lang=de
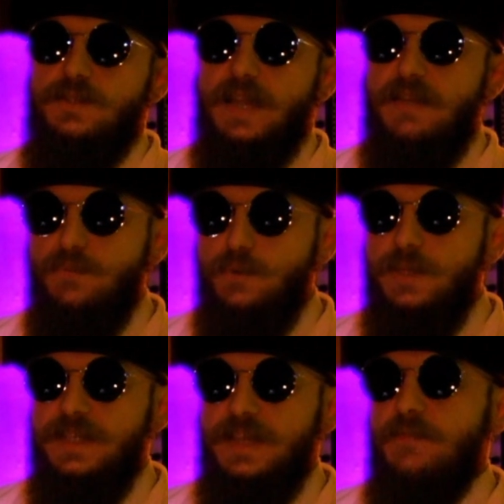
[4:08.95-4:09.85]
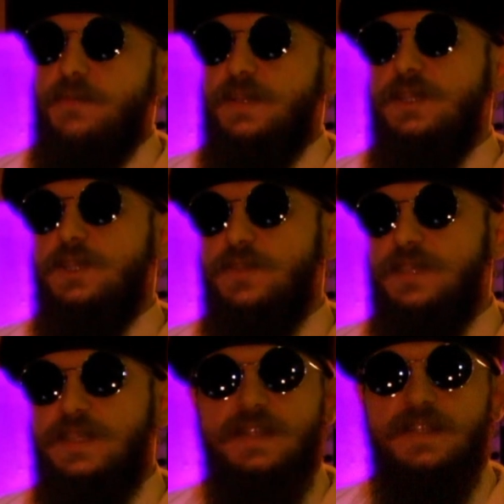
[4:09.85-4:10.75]
Dann würde ich einfach die
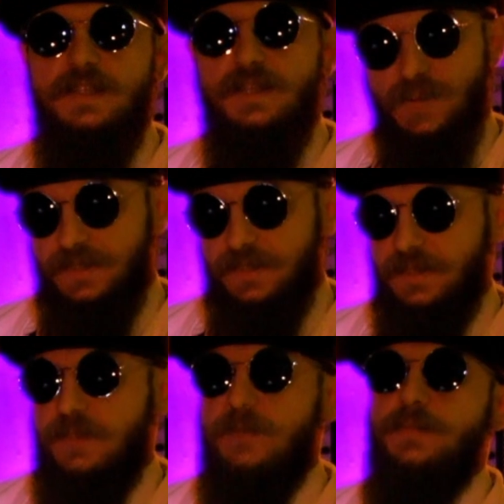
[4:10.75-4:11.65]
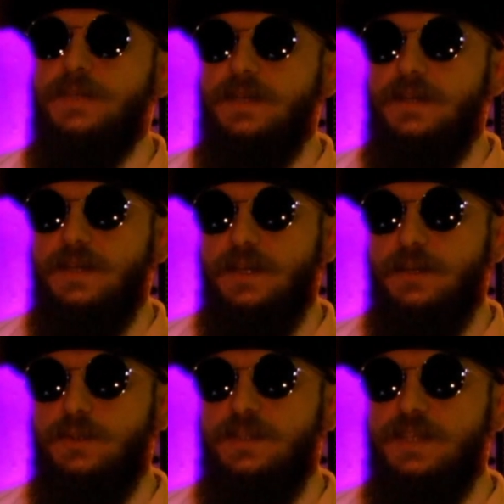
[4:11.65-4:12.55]
Geschwindigkeit des Sequenzes
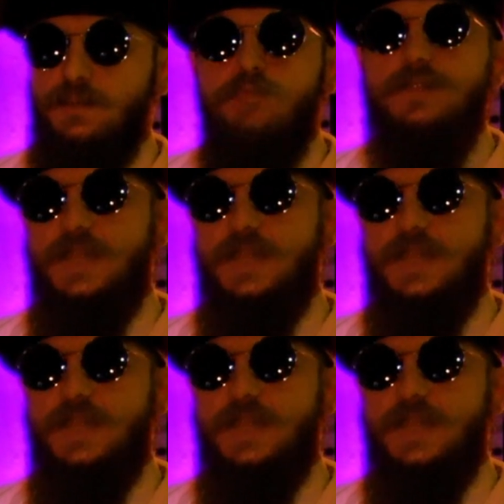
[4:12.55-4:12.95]
reduzieren.